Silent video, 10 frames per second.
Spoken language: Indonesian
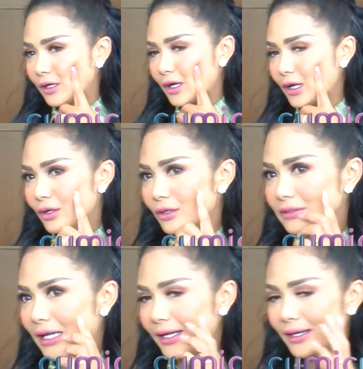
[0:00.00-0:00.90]
Kalau
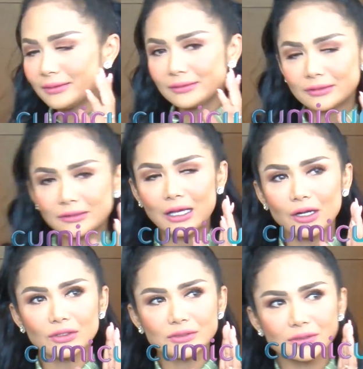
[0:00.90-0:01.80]
saya
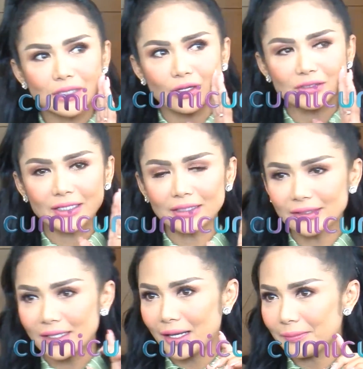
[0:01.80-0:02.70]
kalau kalau saya
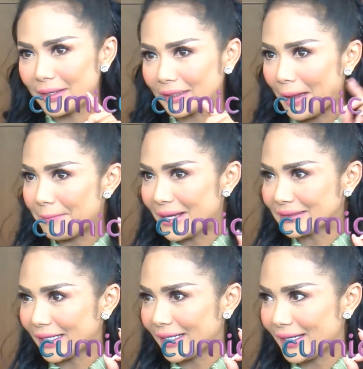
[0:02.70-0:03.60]
tanya kabar-kabar
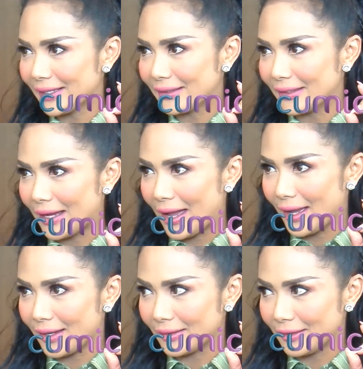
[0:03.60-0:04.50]
saya
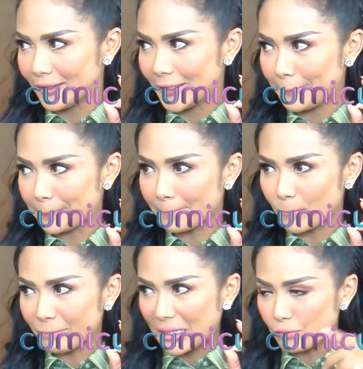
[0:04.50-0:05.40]
nggak uh,
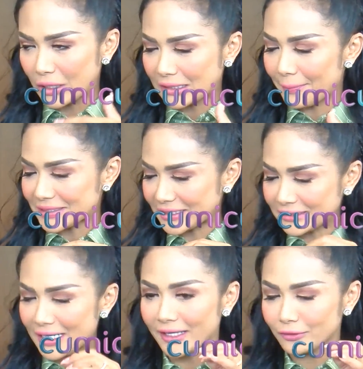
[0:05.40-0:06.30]
bukan
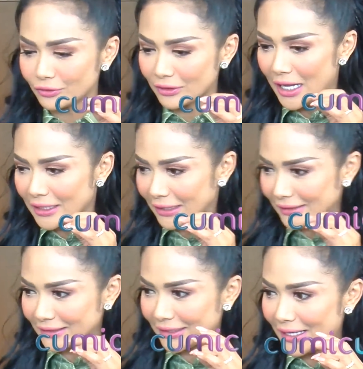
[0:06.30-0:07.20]
kapasitas saya untuk
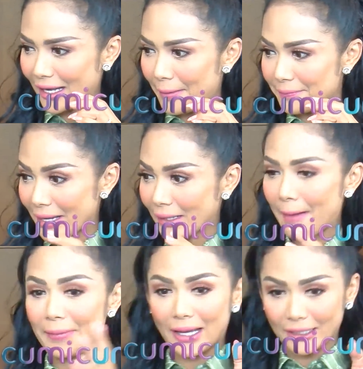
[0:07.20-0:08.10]
tanya-tanya kabar
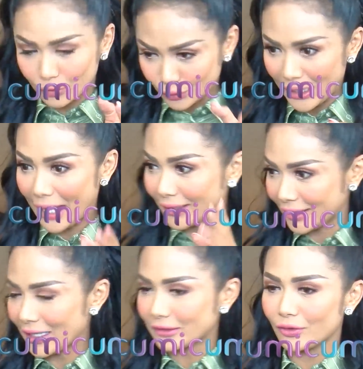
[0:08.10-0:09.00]
apakah itu
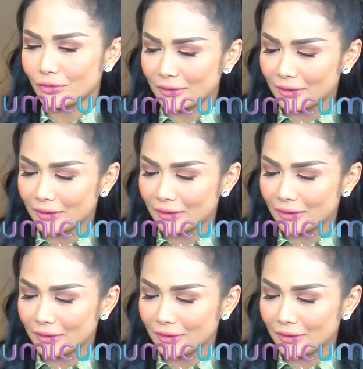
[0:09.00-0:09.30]
sakit atau